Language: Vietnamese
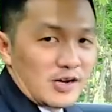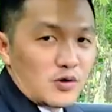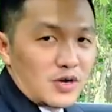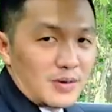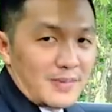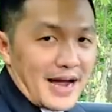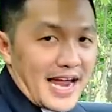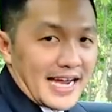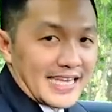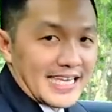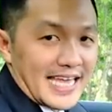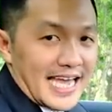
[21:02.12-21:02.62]
luôn
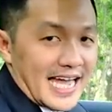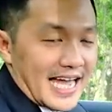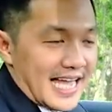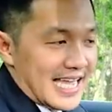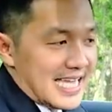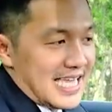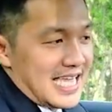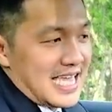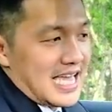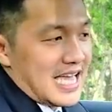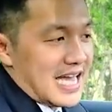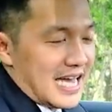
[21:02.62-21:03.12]
các bạn nha
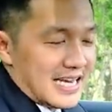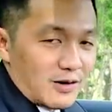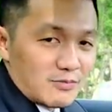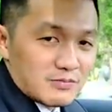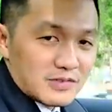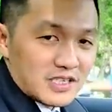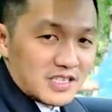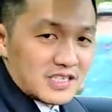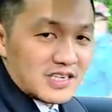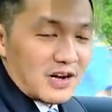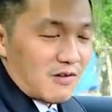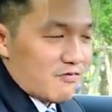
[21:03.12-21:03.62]
hệ
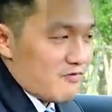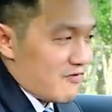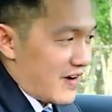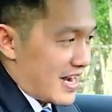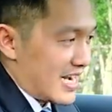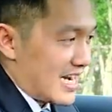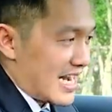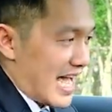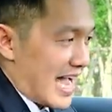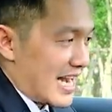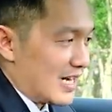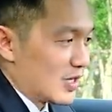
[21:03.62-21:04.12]
thống tự động
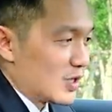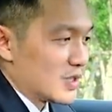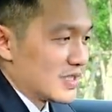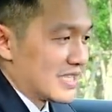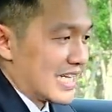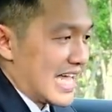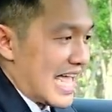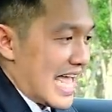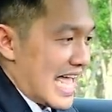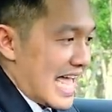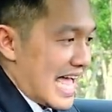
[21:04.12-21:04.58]
phanh lại luôn